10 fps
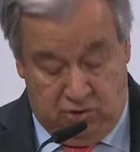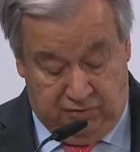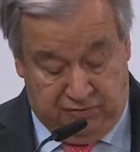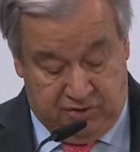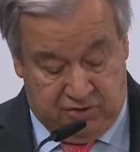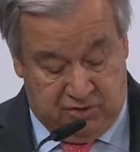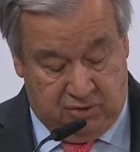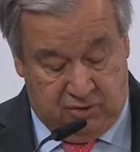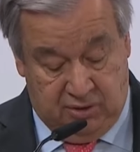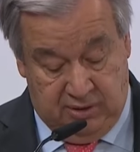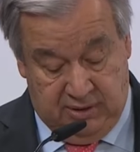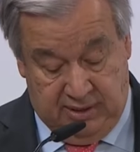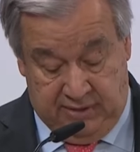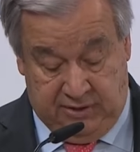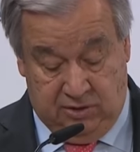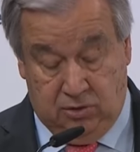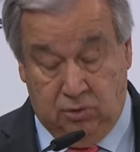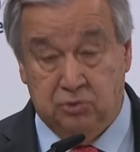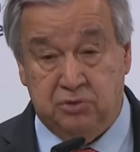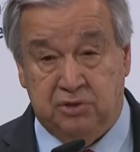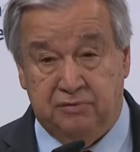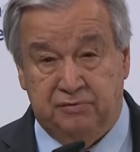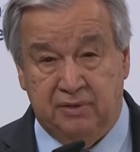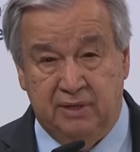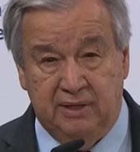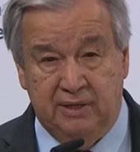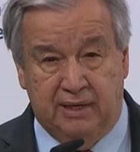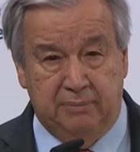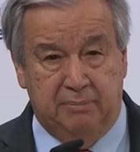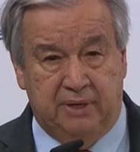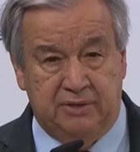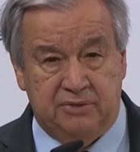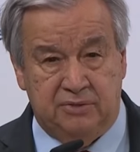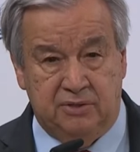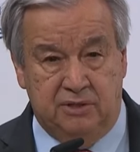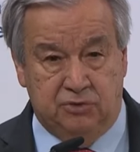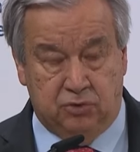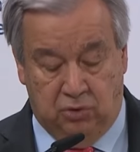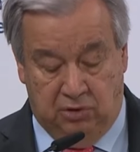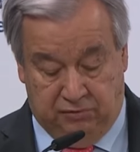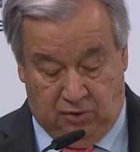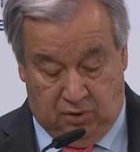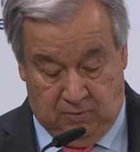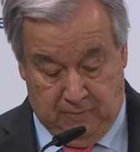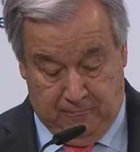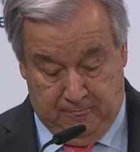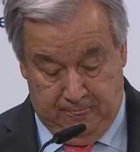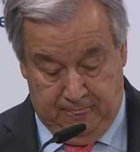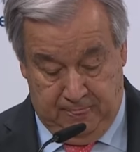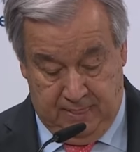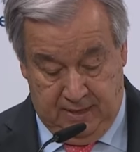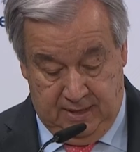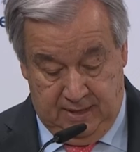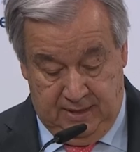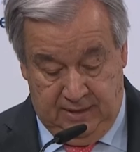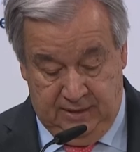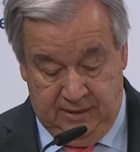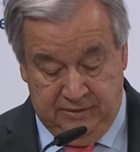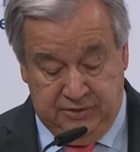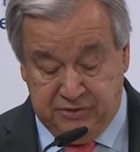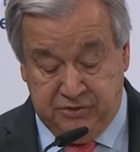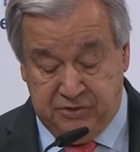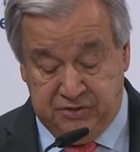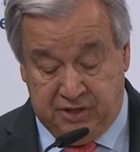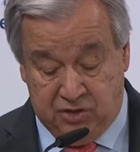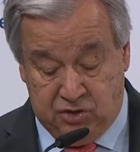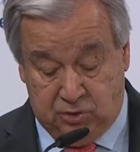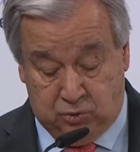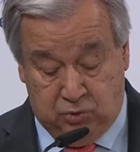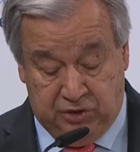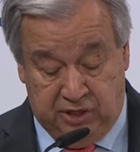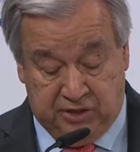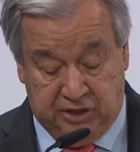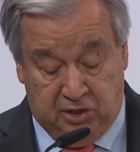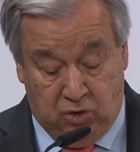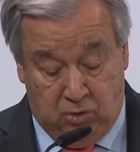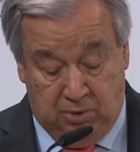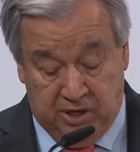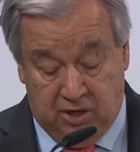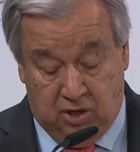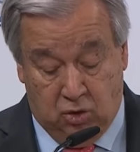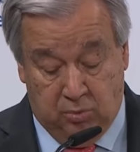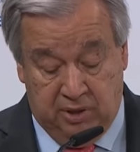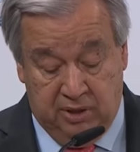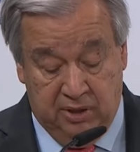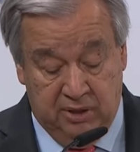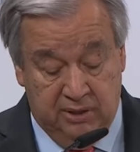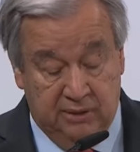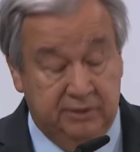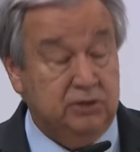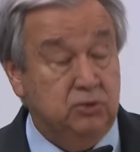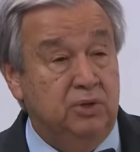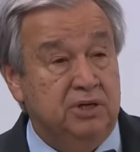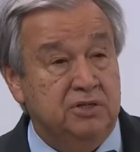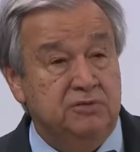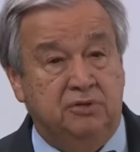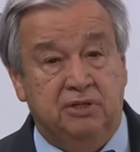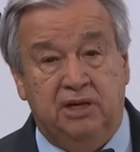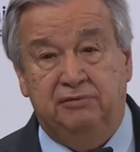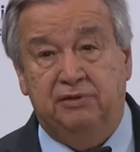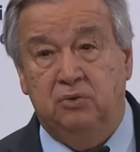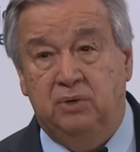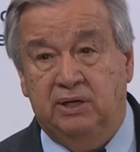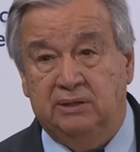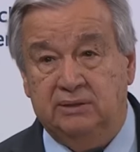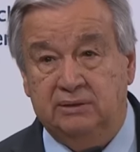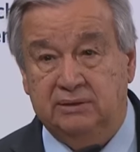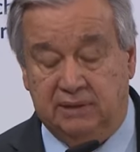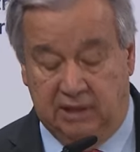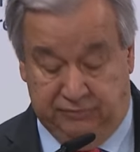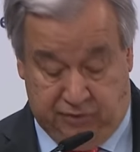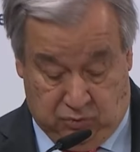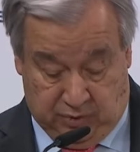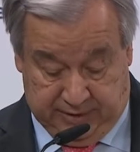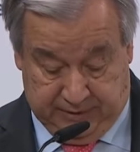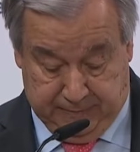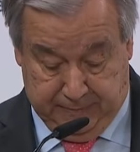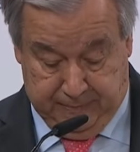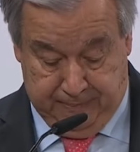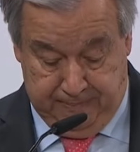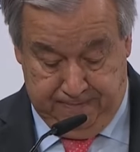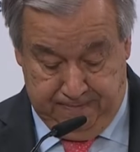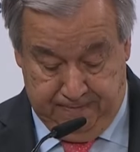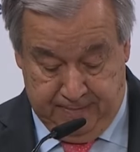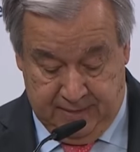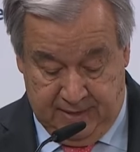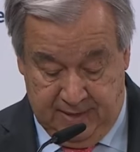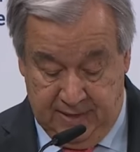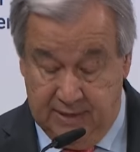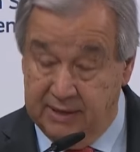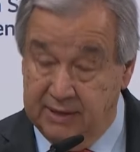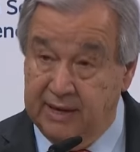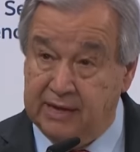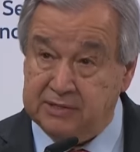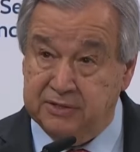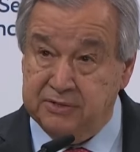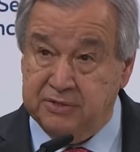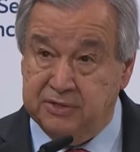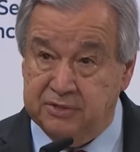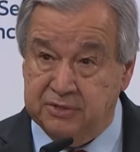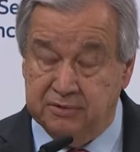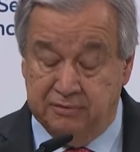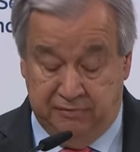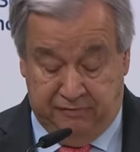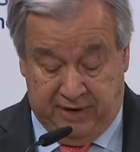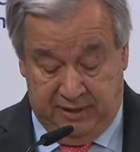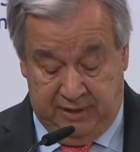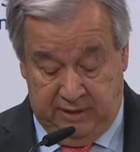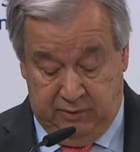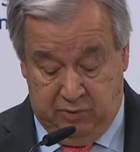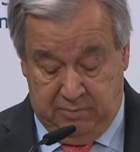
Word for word: véritablement universels, inclusifs et basés sur la règle de droit. C'est essentiel pour créer une économie mondiale qui fonctionne pour tous, partout. Excellence, enfin, nous devons mettre fin à notre guerre contre la